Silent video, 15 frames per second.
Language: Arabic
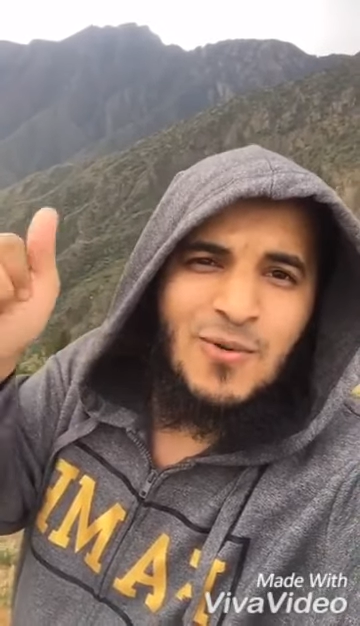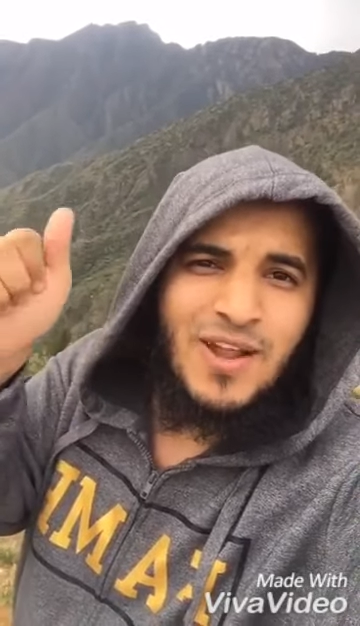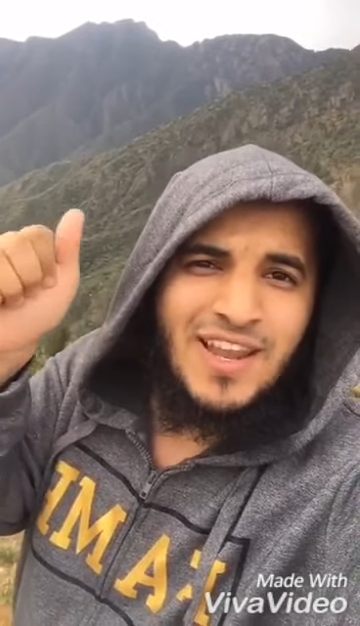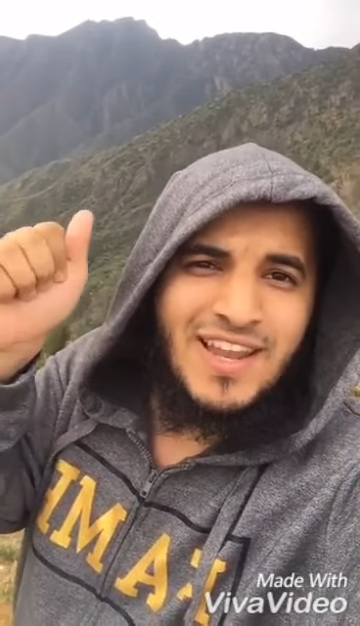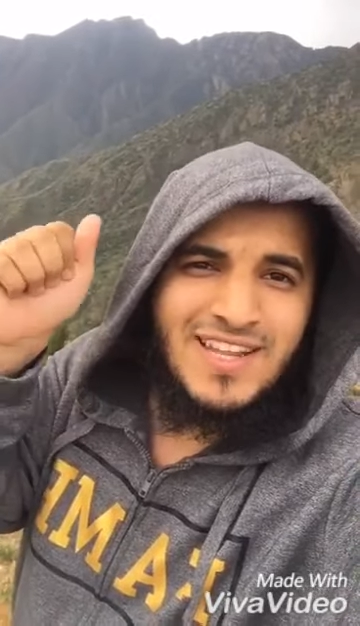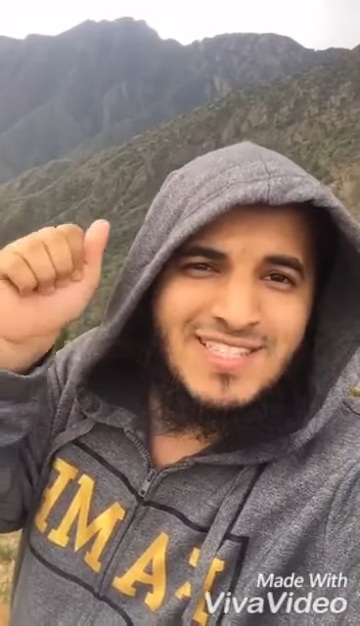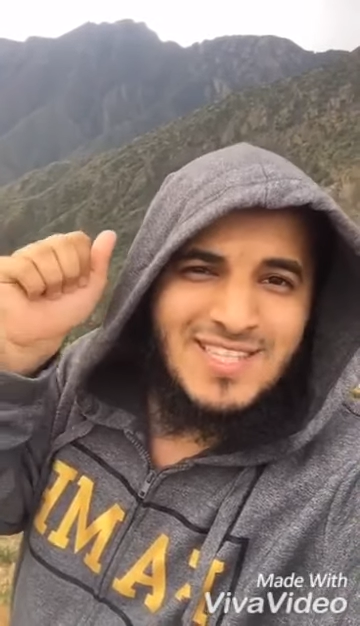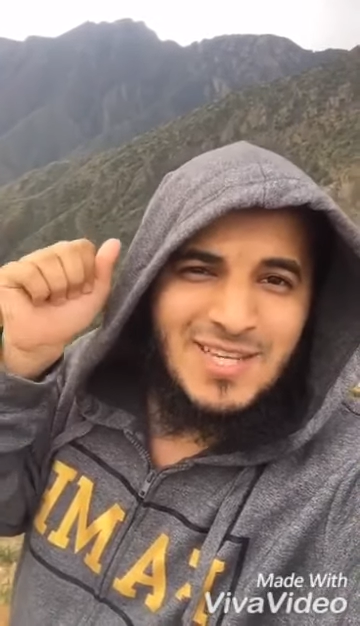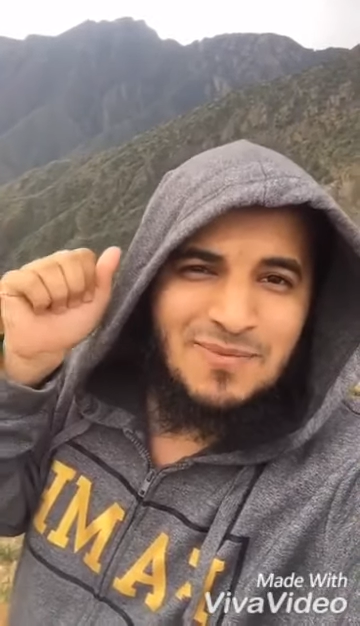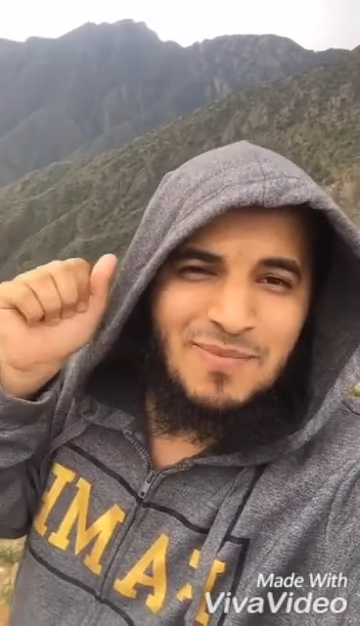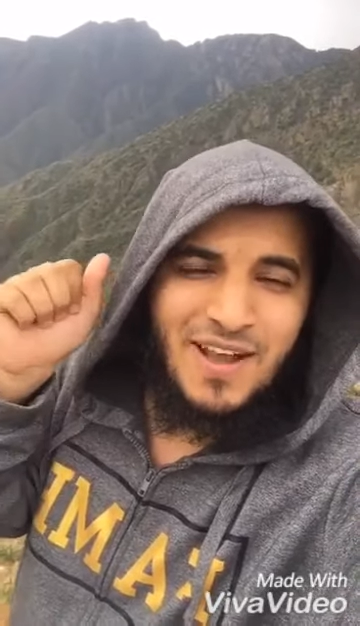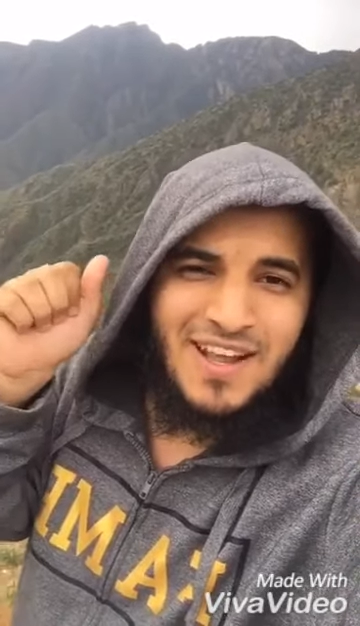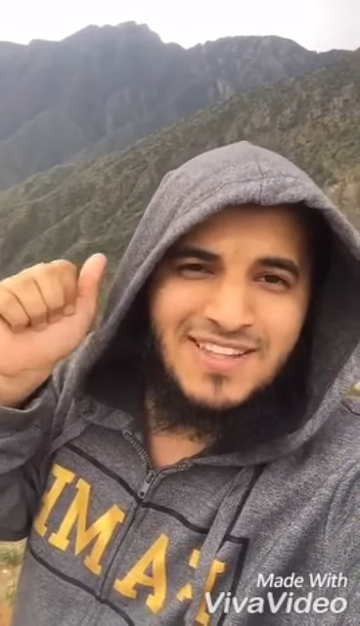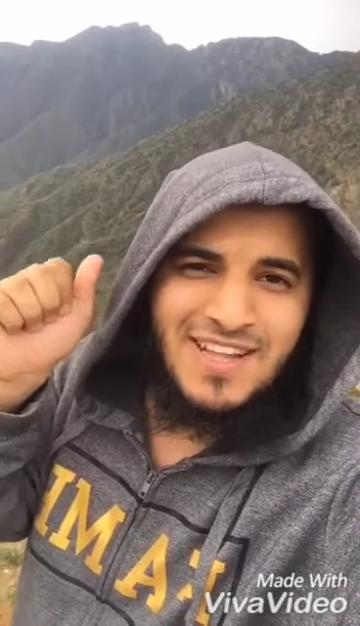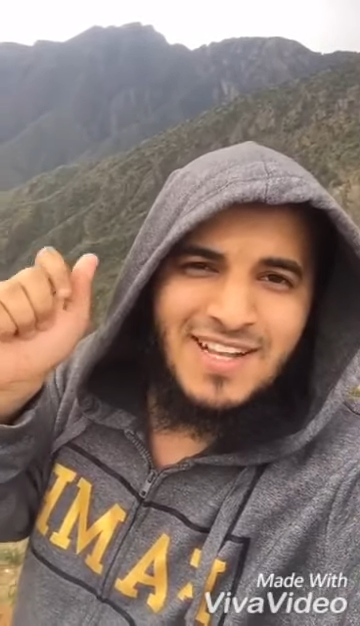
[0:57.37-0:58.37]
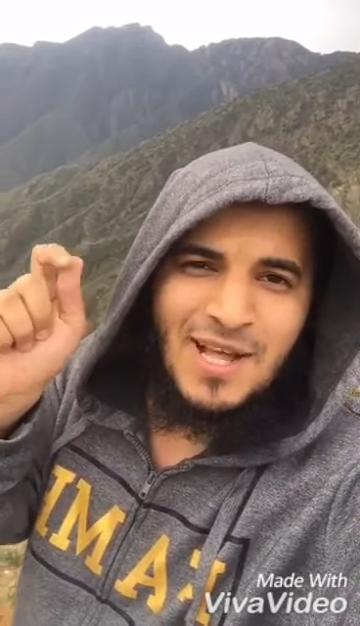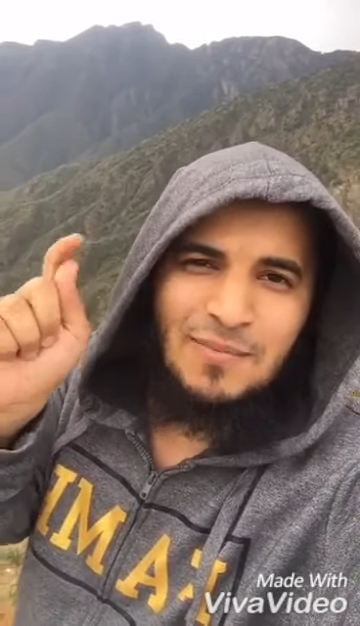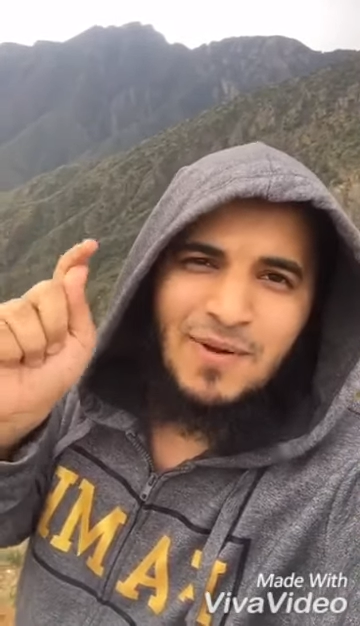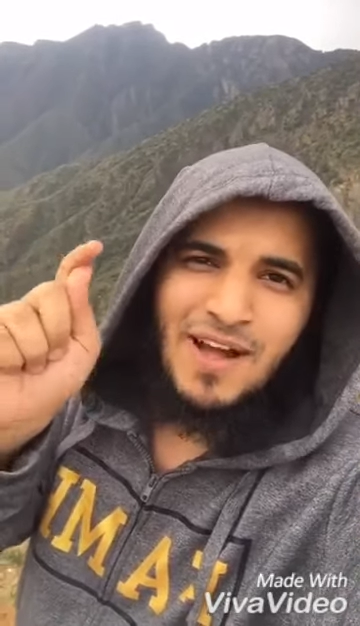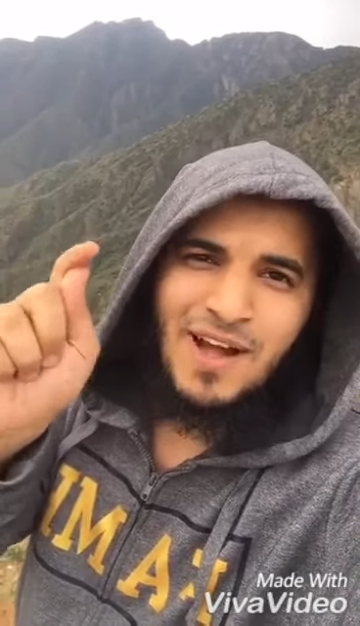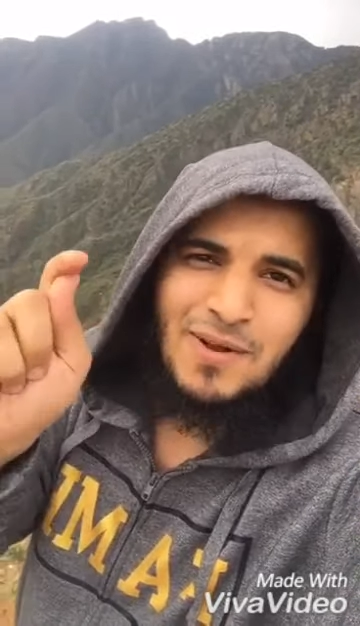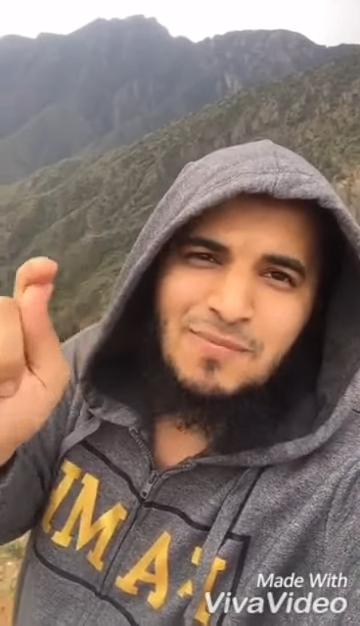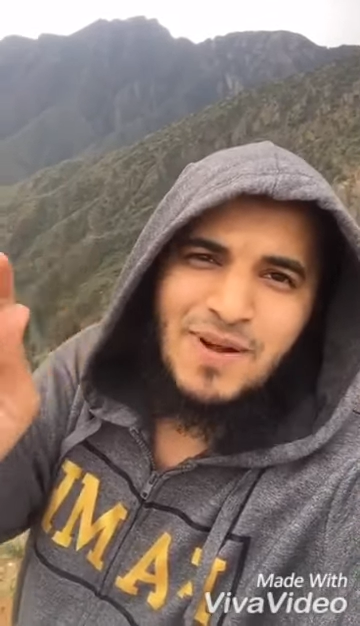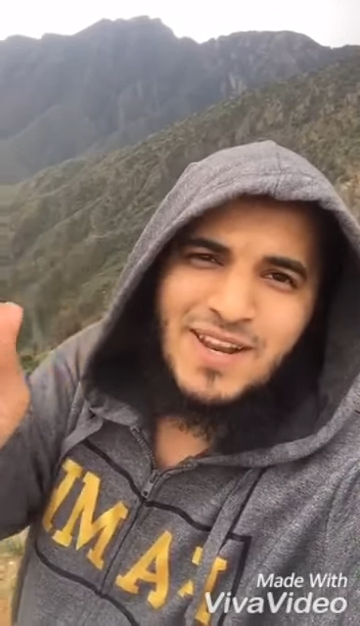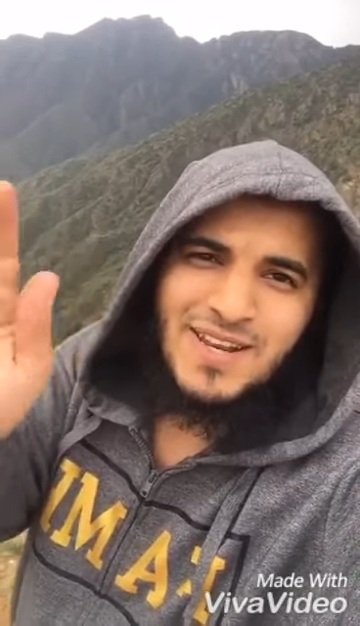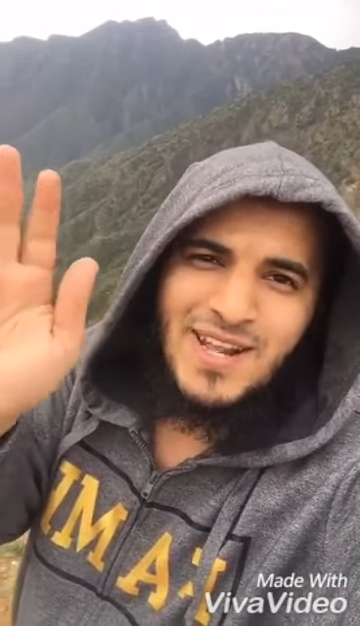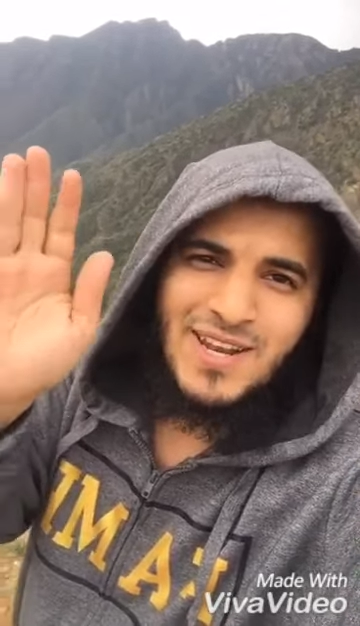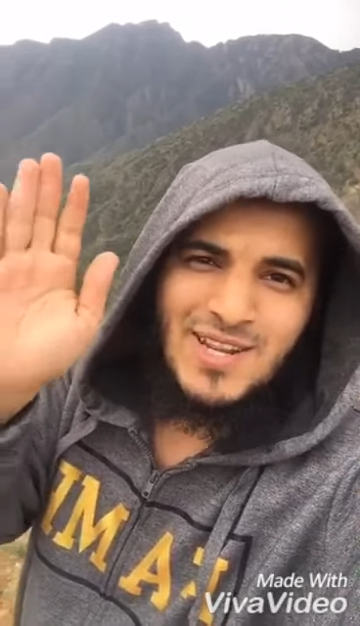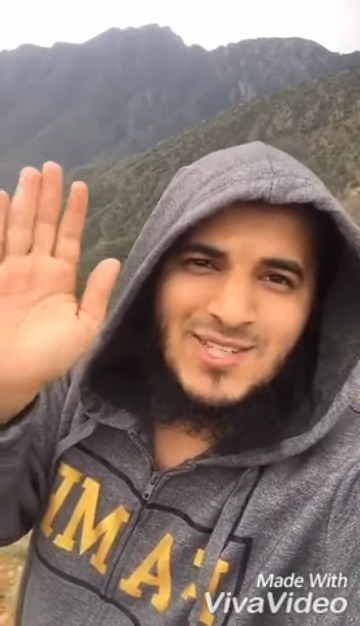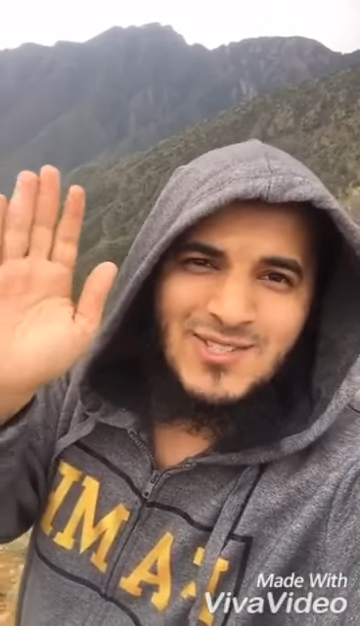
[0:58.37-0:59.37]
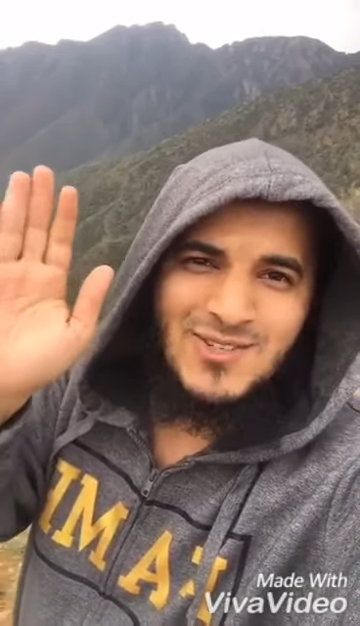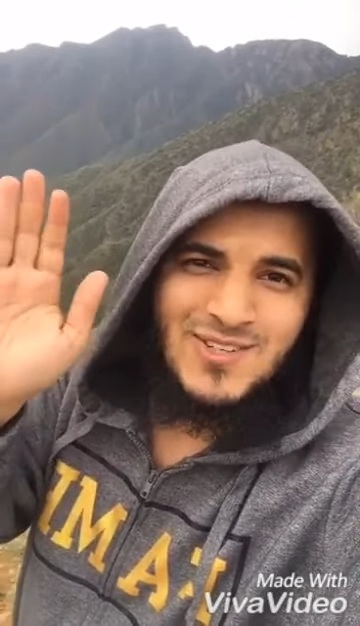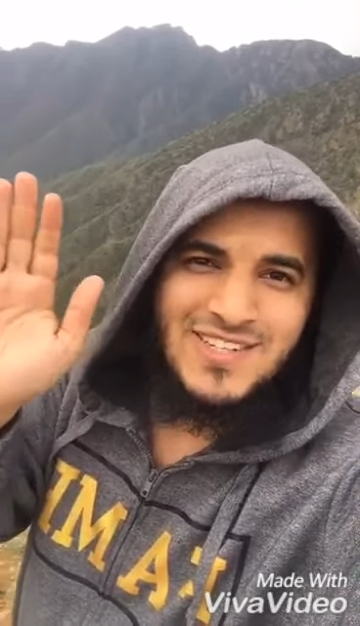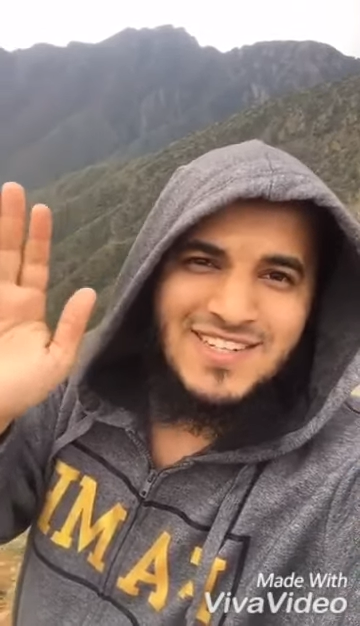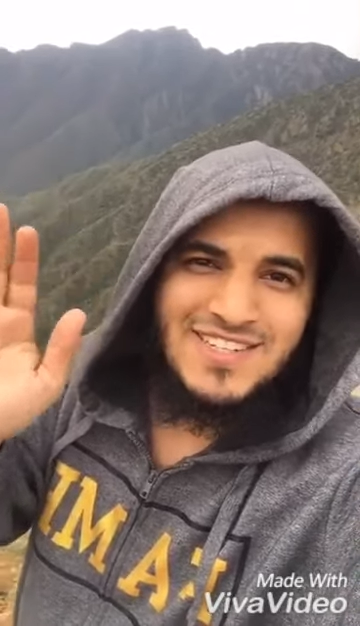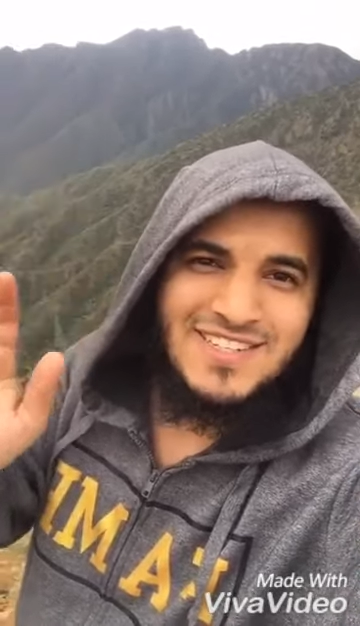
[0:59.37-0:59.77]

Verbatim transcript: والتي بعده كما أخبرنا الرسول